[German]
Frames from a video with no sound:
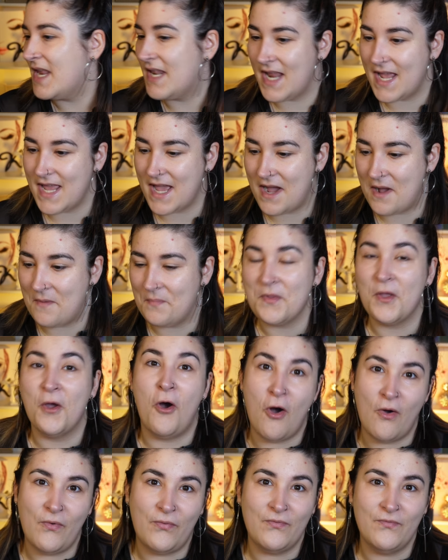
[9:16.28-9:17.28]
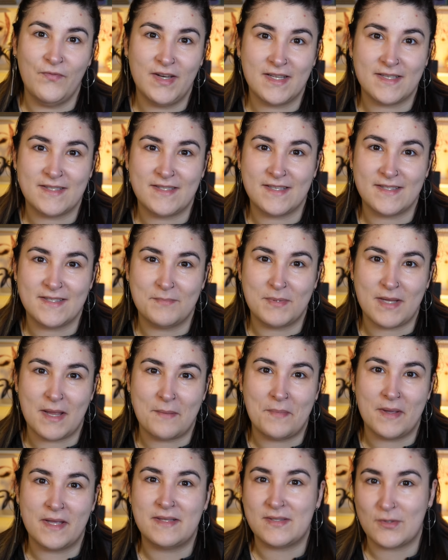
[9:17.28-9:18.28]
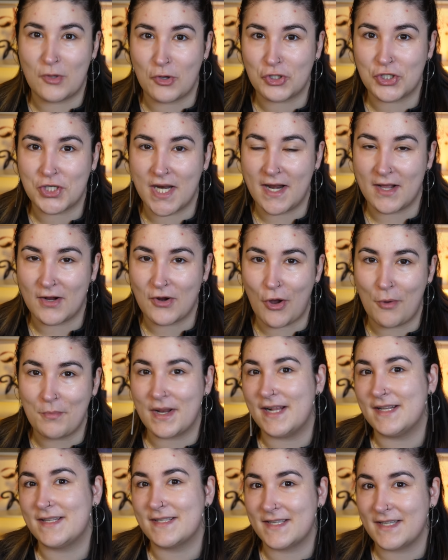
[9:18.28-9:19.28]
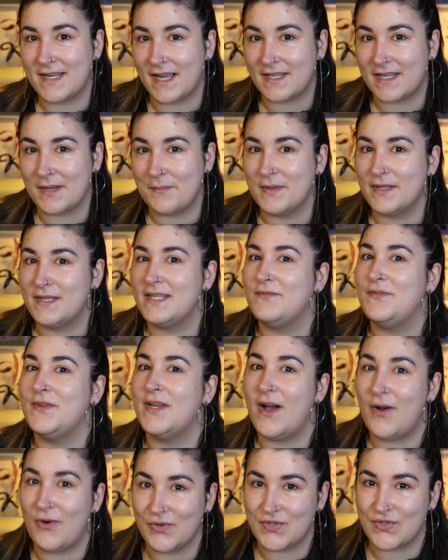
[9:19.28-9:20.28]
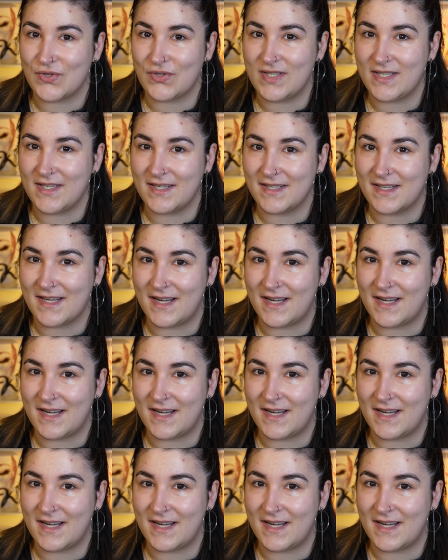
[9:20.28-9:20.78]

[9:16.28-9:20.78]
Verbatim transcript: naja, hoffen wir, dass der September jetzt doch schnell schneller kommt als gedacht, damit ich wieder aussortieren